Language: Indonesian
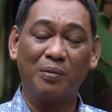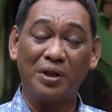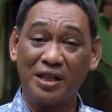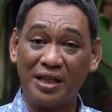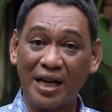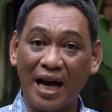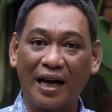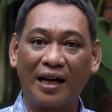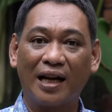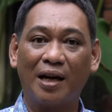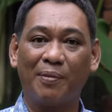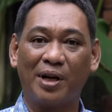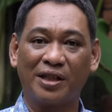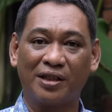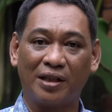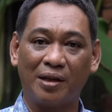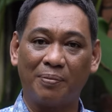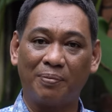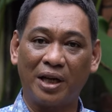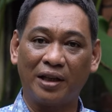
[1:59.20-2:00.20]
menjaga
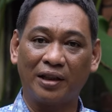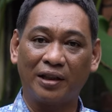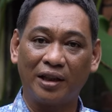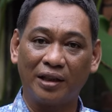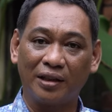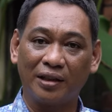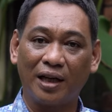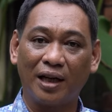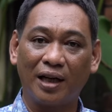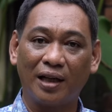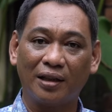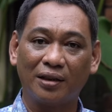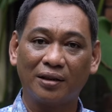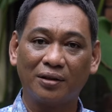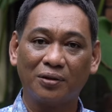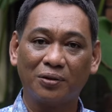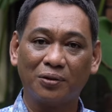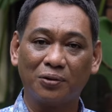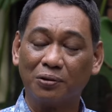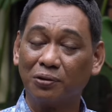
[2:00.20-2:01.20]
masa depan kita
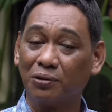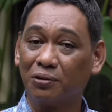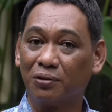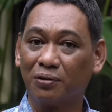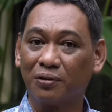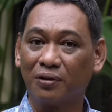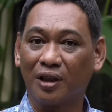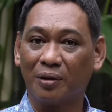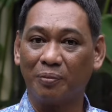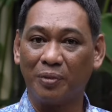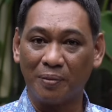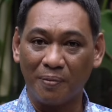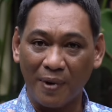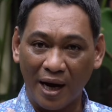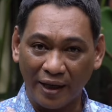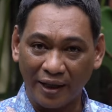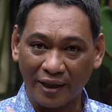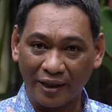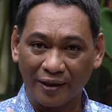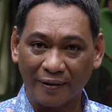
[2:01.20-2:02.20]
untuk lebih
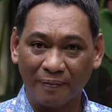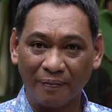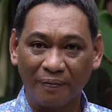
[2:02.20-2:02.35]
baik.